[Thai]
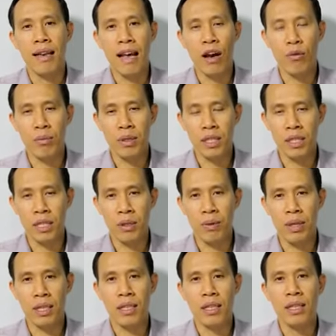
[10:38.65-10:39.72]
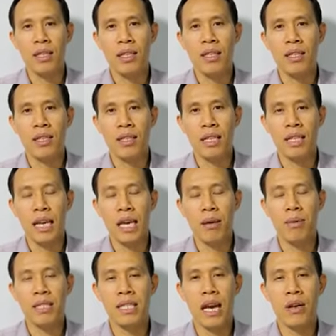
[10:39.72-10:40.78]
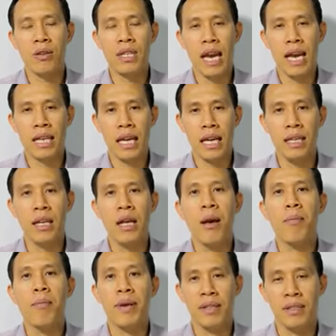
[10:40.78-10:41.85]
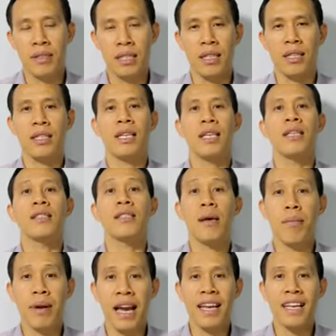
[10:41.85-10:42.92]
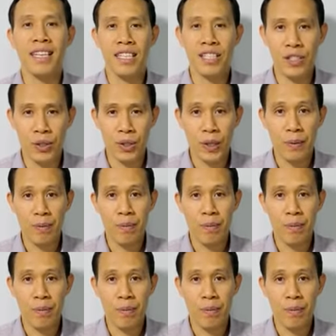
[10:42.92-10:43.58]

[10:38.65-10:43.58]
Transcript: เรามีชีวิตที่ให้พระเจ้าใช้นั้น เป็นสิ่งที่สำคัญที่สุด